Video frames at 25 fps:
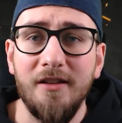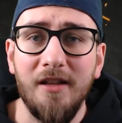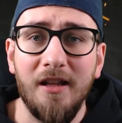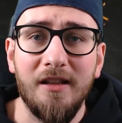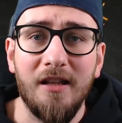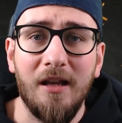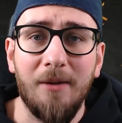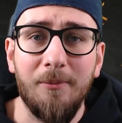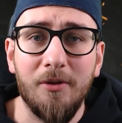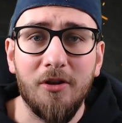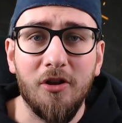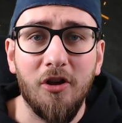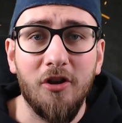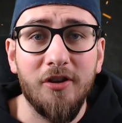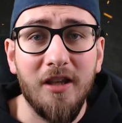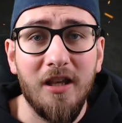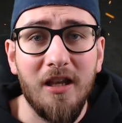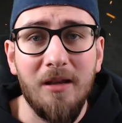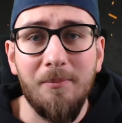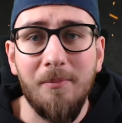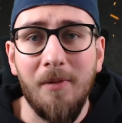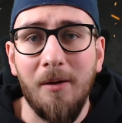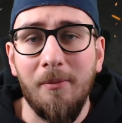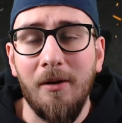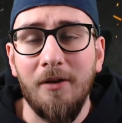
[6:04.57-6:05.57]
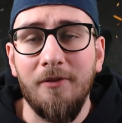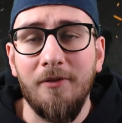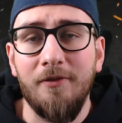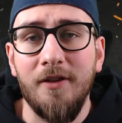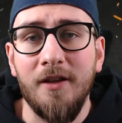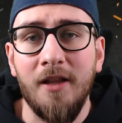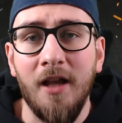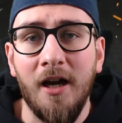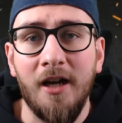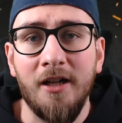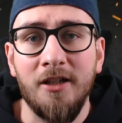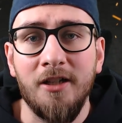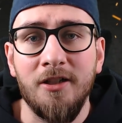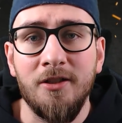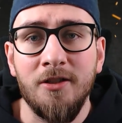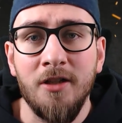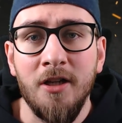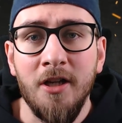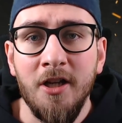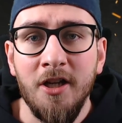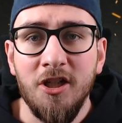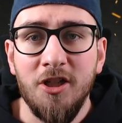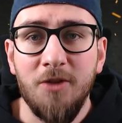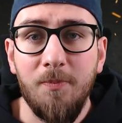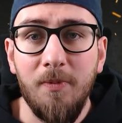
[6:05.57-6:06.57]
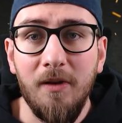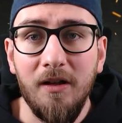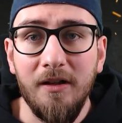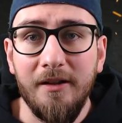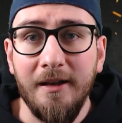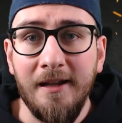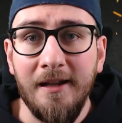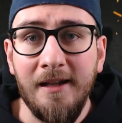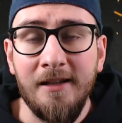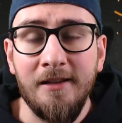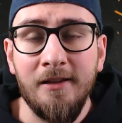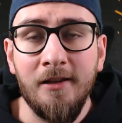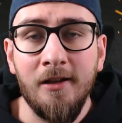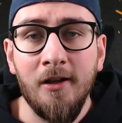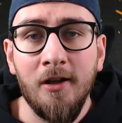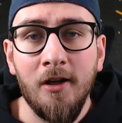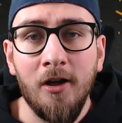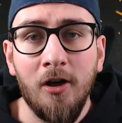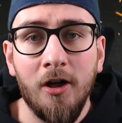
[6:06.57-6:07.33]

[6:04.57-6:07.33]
denn damit könnt ihr immer mal wieder ein Spiel drehen.